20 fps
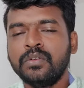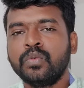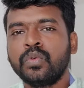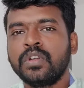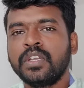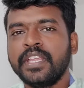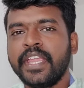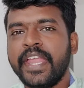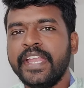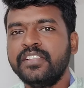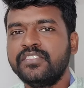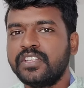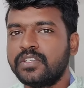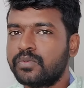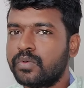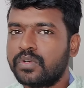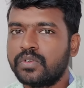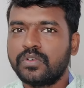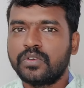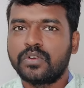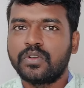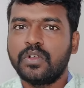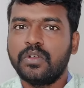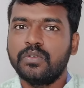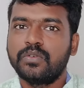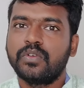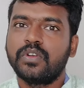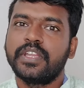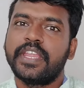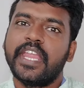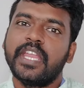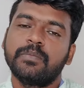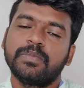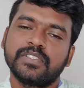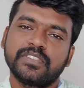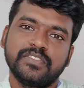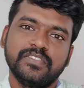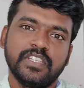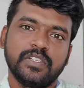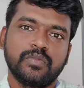ஒன்று எயிட் ஜென் ஒன்று வரும் இன்னொன்று எயிட்
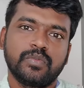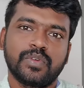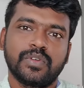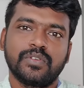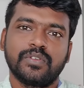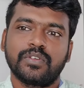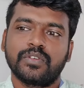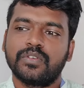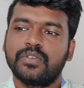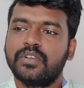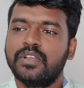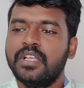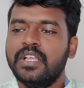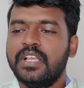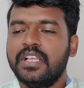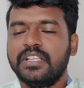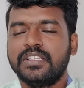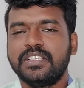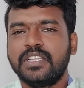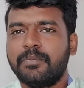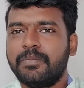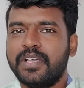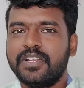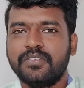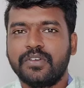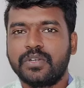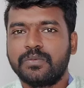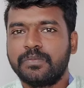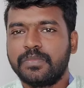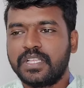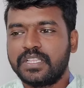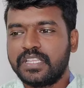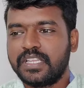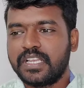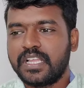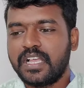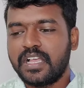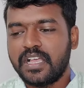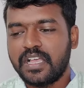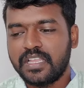ப்ளஸ் ஜென் ஒன்று வரும் இந்த மாதிரி வரும்
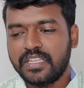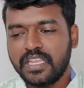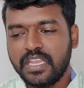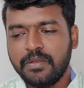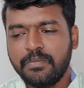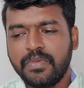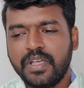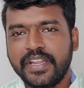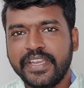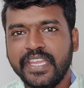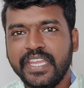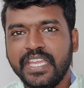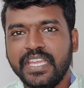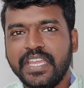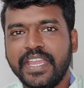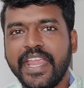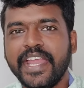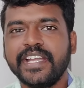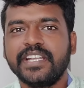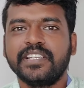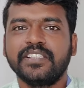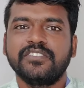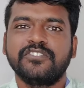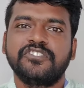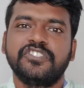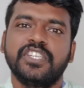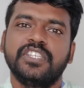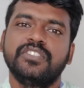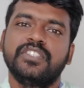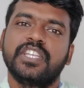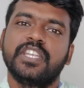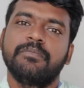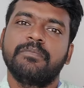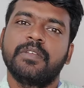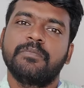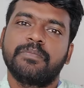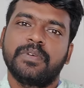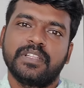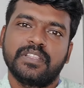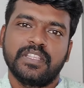பார்த்தீங்களா அதே மாதிரி எயிட் எஸ் ஜென்
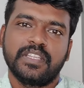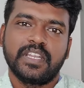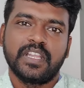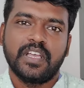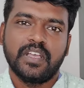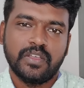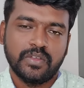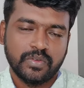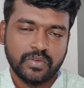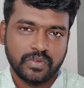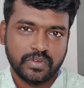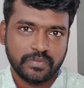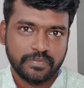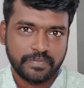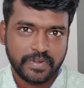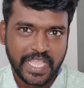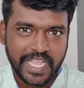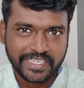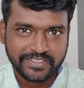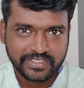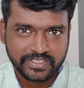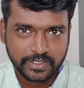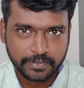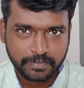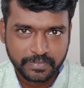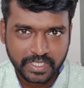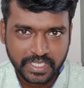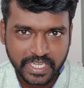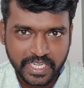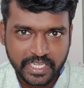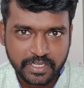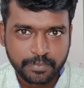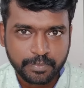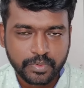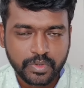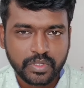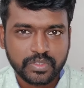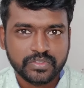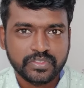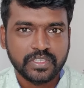த்ரீமே பார்த்தீங்கன்னா ஒரு ஃப்ளாக்ஷிப் கிரேட்
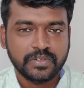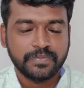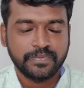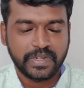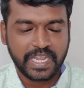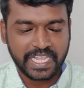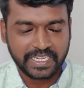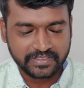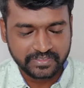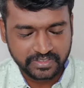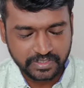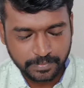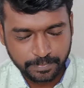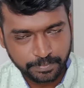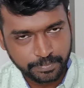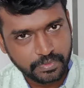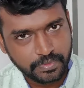ப்ராசர் ஃப்ளாக்ஷிப்